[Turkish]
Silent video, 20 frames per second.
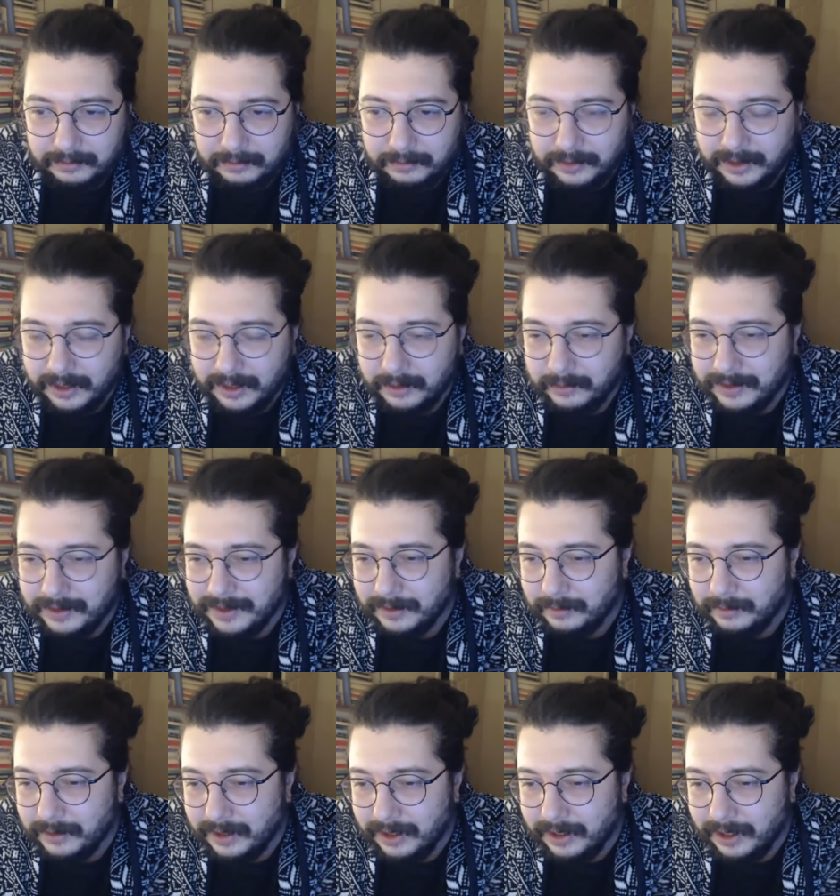Bir de
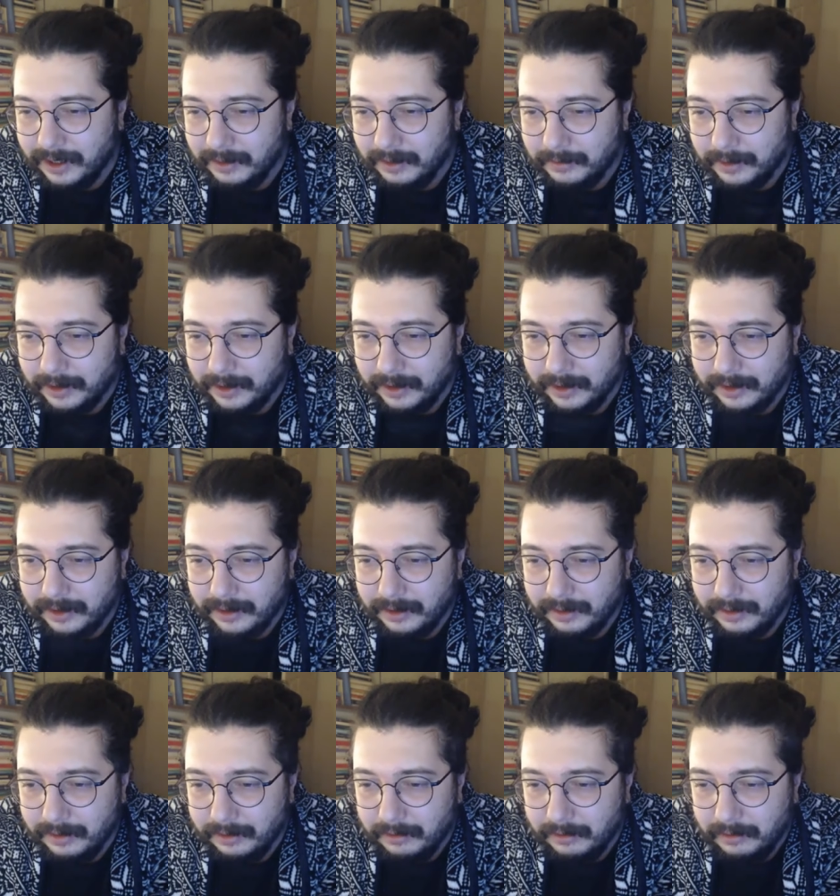bizimkilere bak.
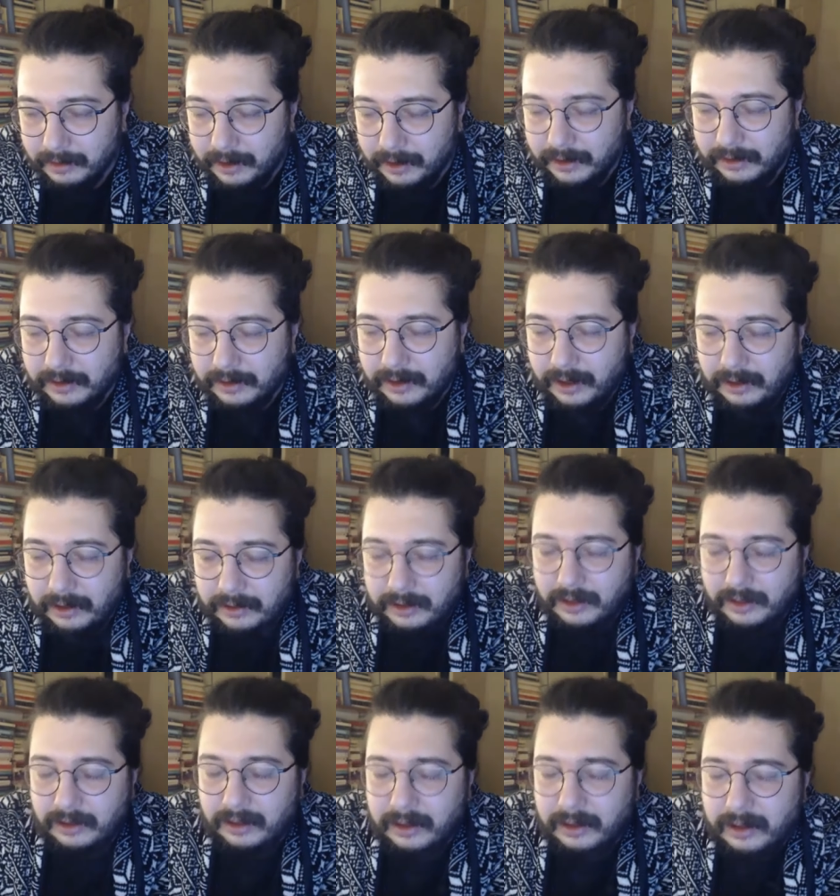Allah
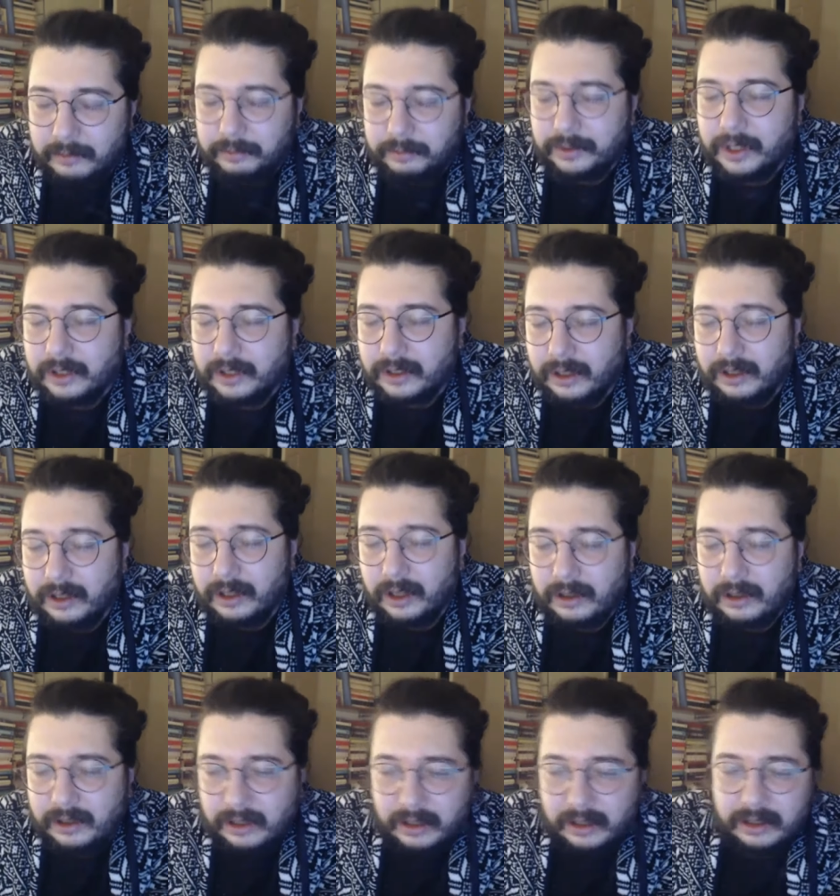deyip
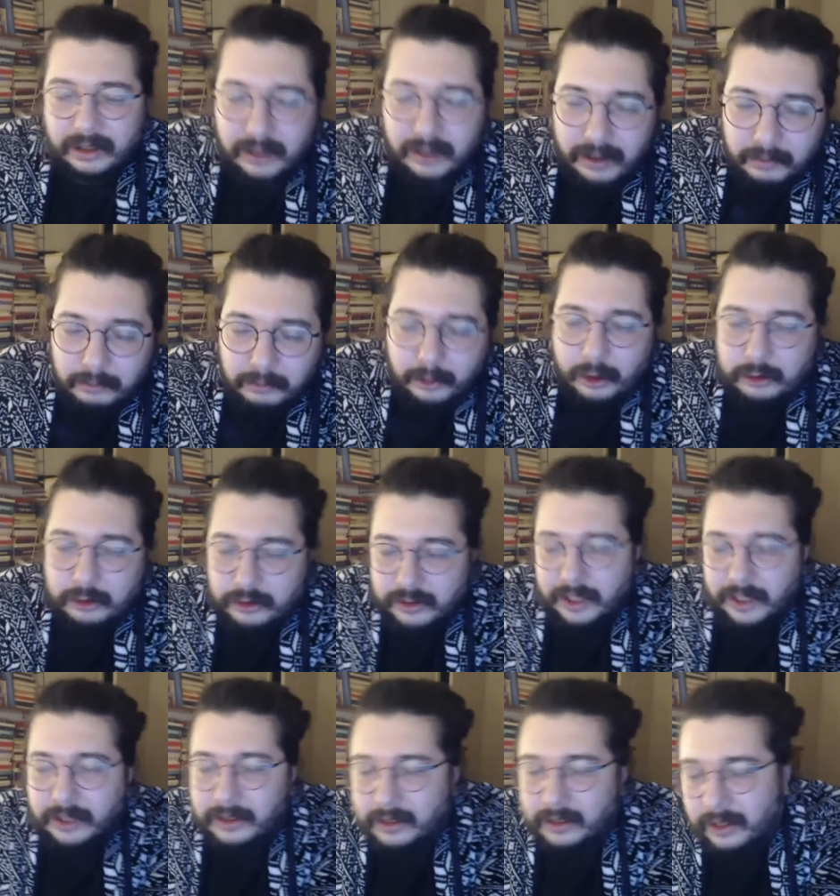yanalım,
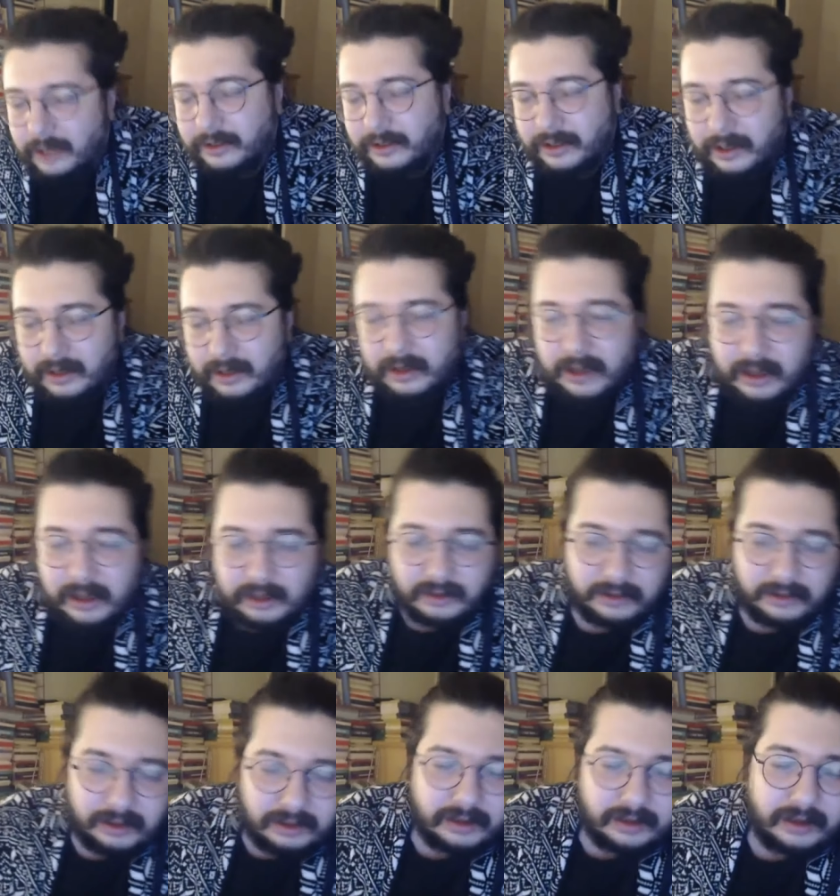gözden yaşa
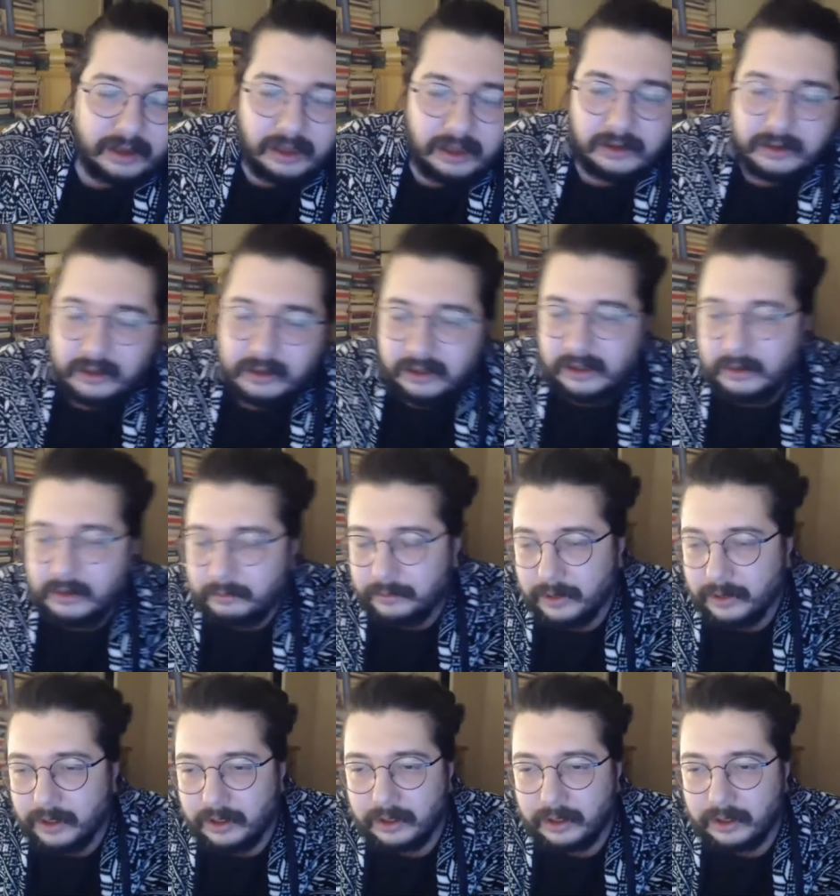tutalım.